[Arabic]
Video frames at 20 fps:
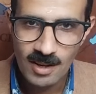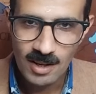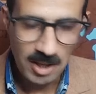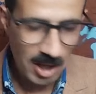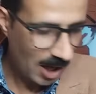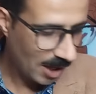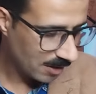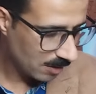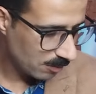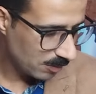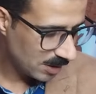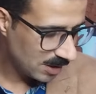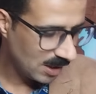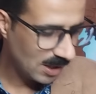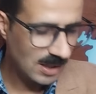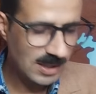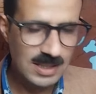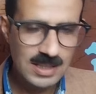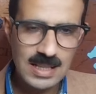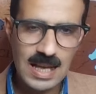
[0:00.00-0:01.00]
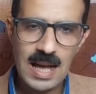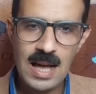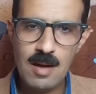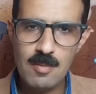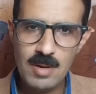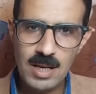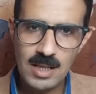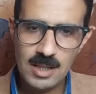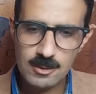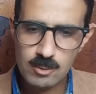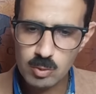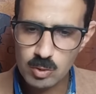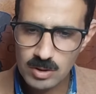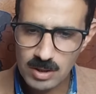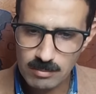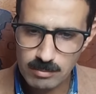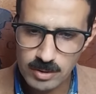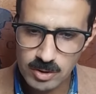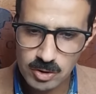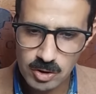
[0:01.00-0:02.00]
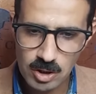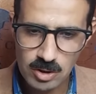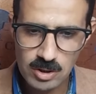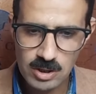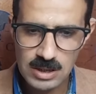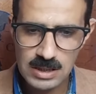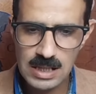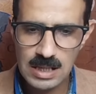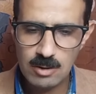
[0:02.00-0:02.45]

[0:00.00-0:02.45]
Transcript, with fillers: الحرب ديت اتعملت وتم التخطيط